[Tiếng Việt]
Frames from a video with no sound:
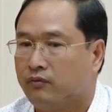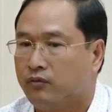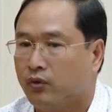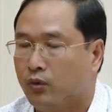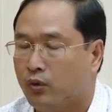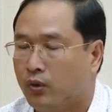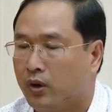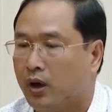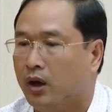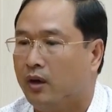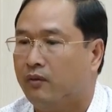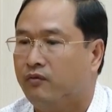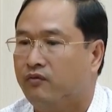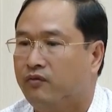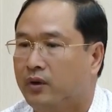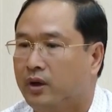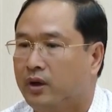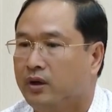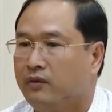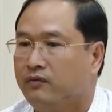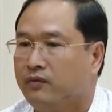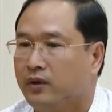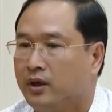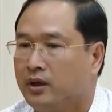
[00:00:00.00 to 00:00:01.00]
phù hợp
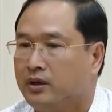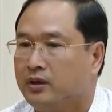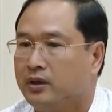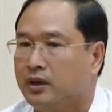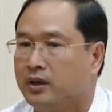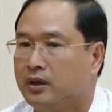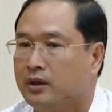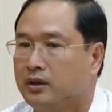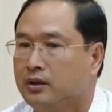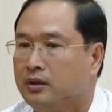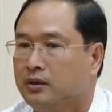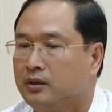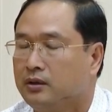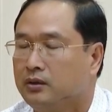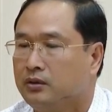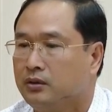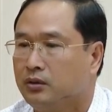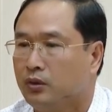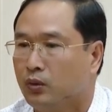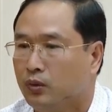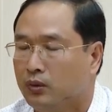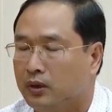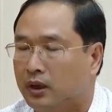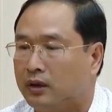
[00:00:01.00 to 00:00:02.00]
với phát triển
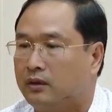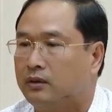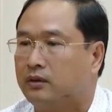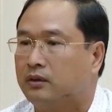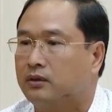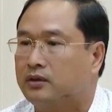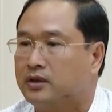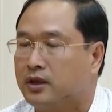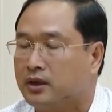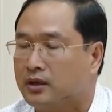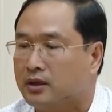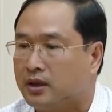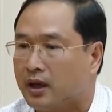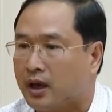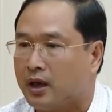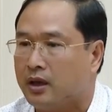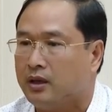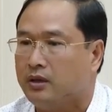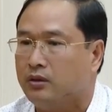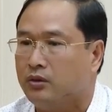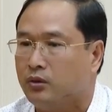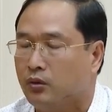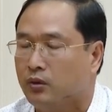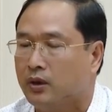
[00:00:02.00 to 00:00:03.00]
du lịch sinh
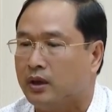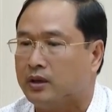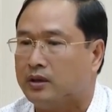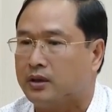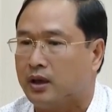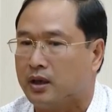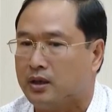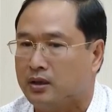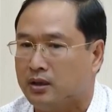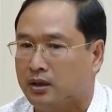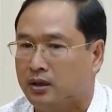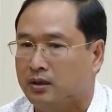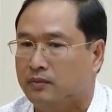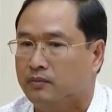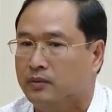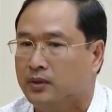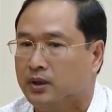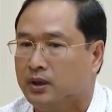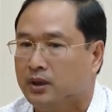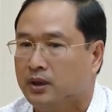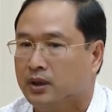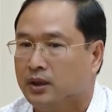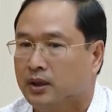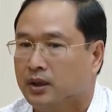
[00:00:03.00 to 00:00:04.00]
thái, du lịch trải nghiệm.
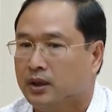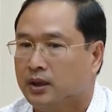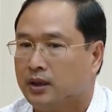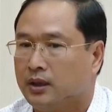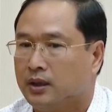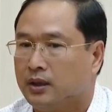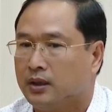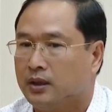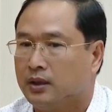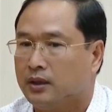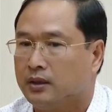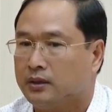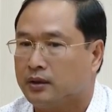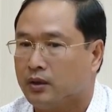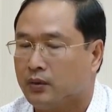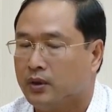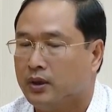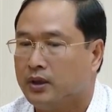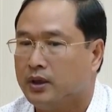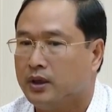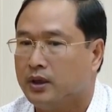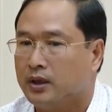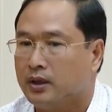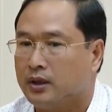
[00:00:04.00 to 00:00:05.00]
Châu
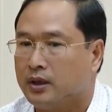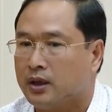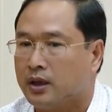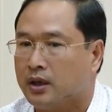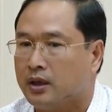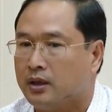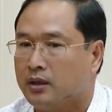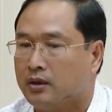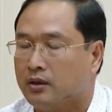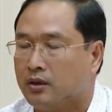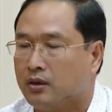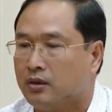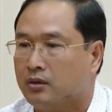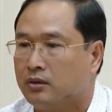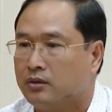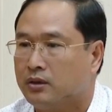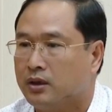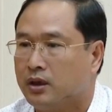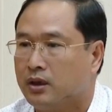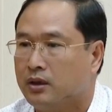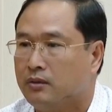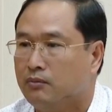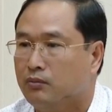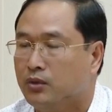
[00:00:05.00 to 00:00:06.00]
Đức hiện nay có
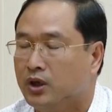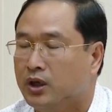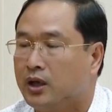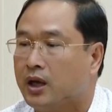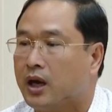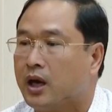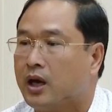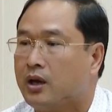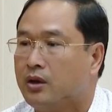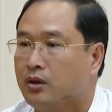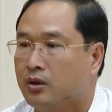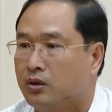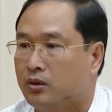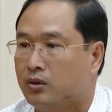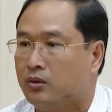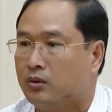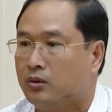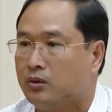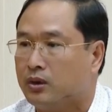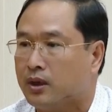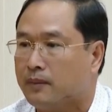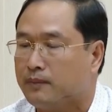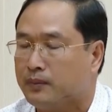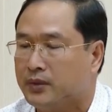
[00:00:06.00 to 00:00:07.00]
trên 12
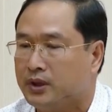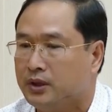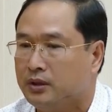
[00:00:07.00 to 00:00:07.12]
hồ cấp